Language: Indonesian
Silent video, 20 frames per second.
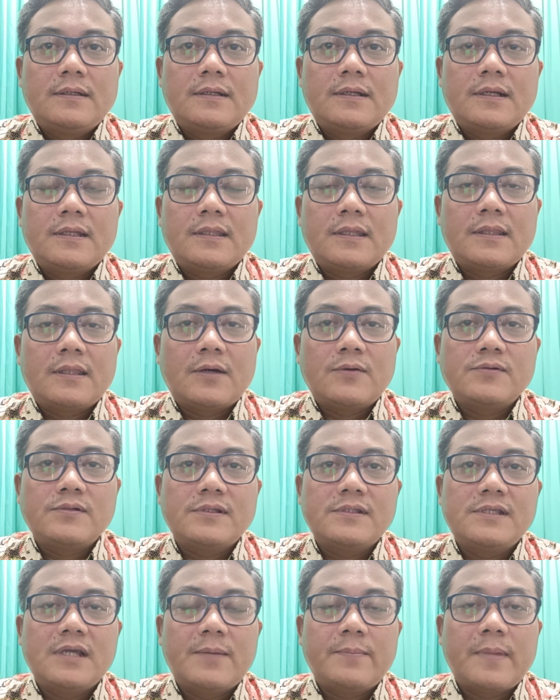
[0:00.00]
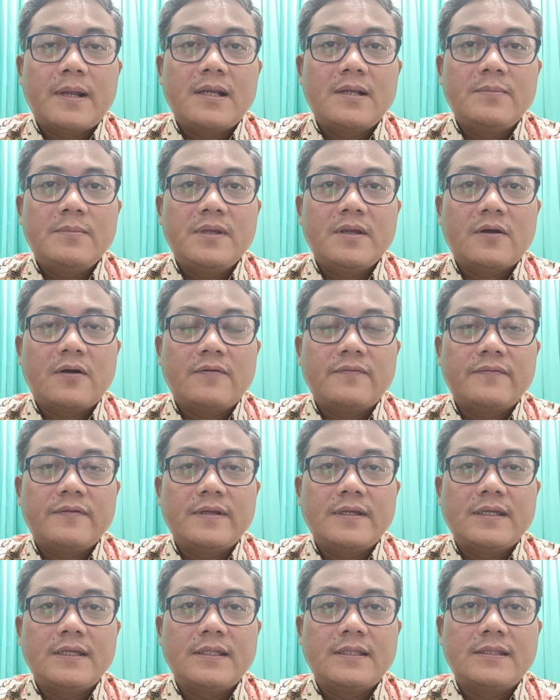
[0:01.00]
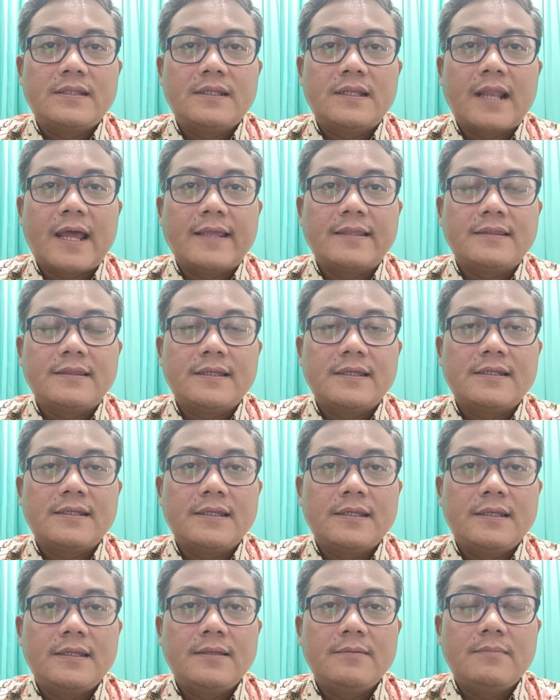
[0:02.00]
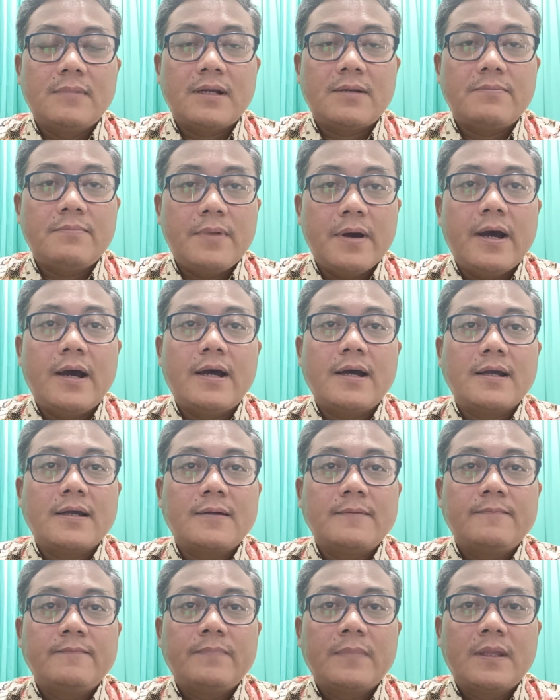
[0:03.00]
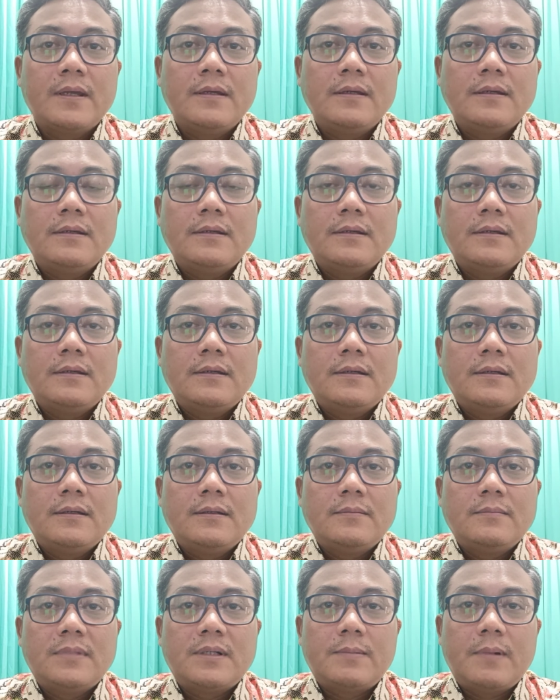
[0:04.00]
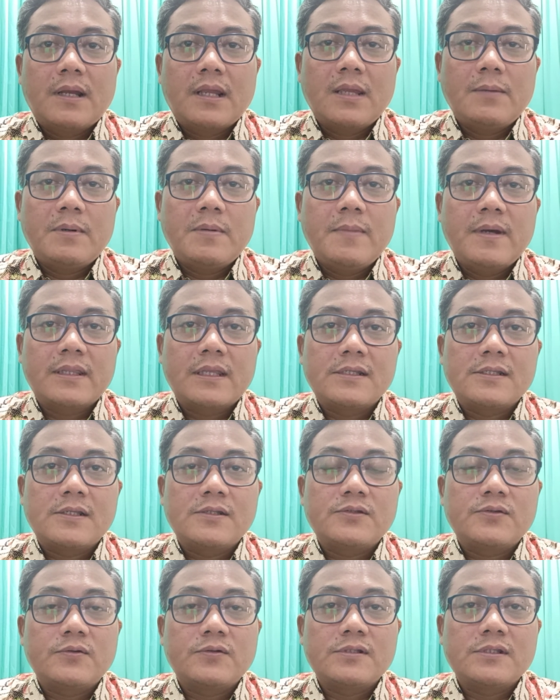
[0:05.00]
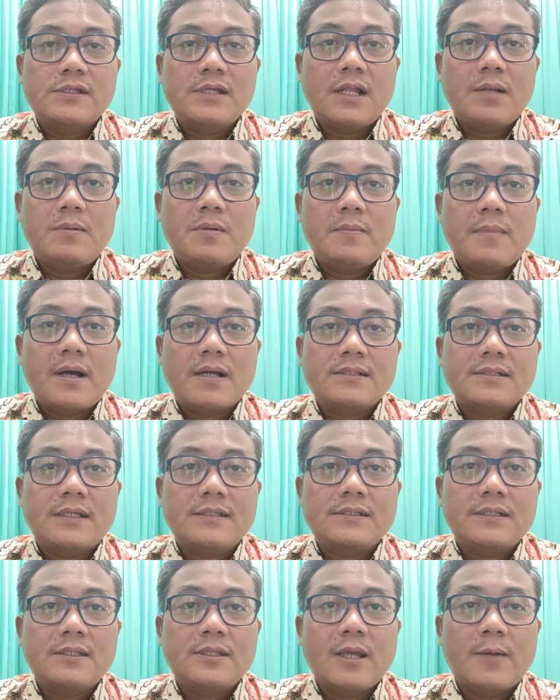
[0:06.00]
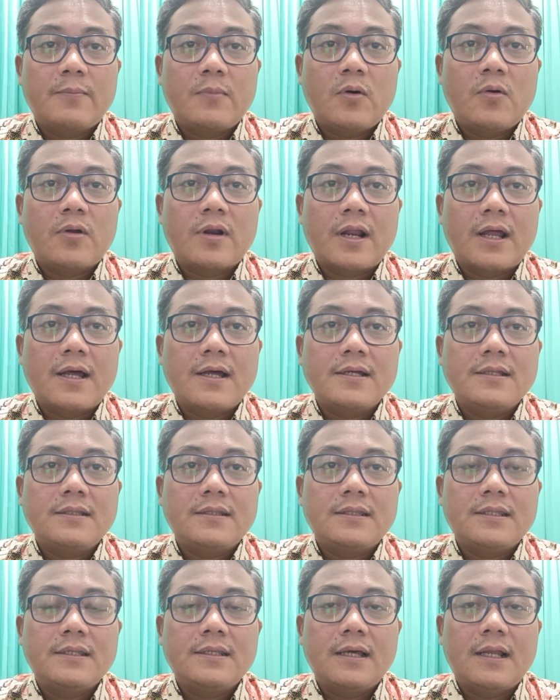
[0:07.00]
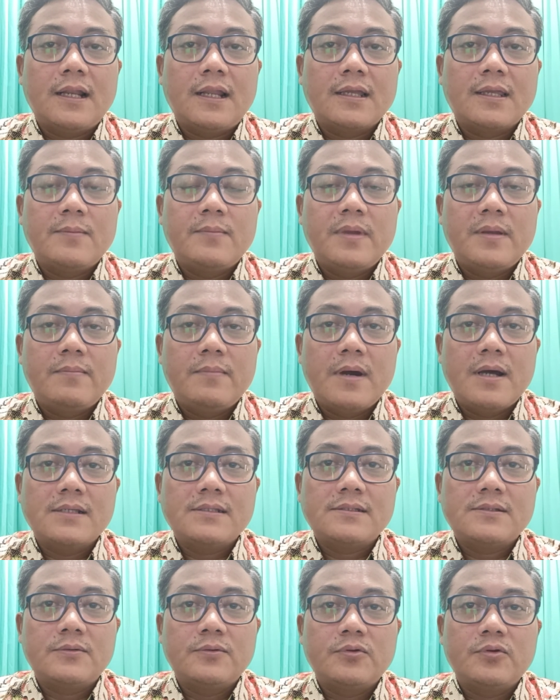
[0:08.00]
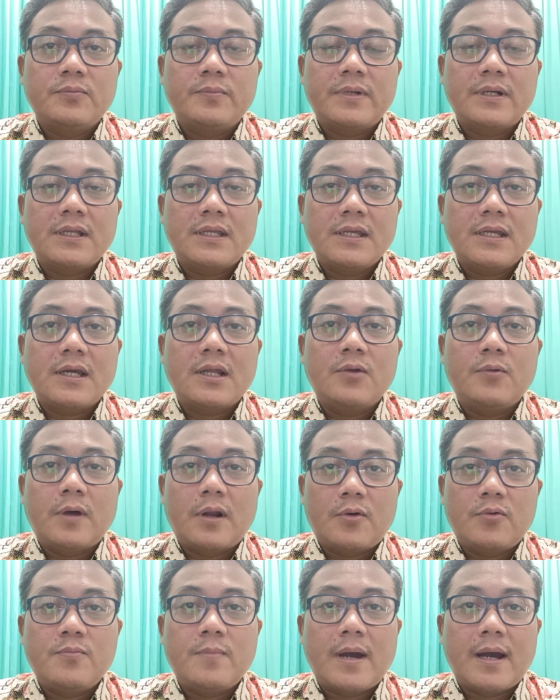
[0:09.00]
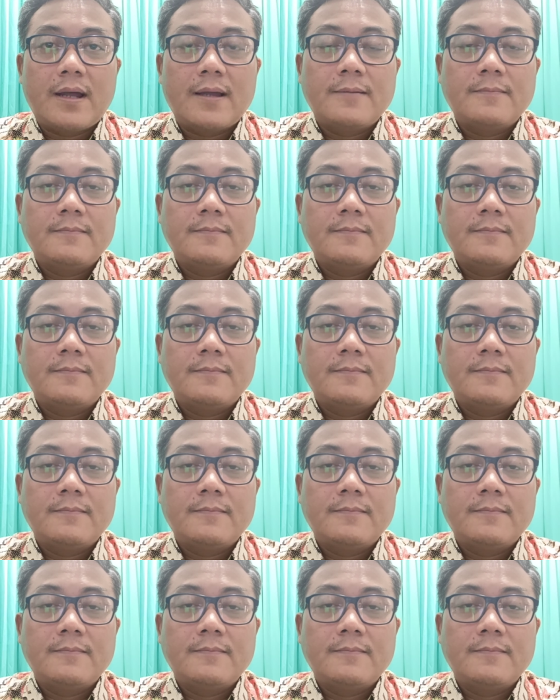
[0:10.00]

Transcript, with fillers: kita tahu sejak pandemi COVID-19 ini merebak, berbagai pembatasan sosial memaksa setiap orang tidak lagi bebas untuk pergi keluar rumah.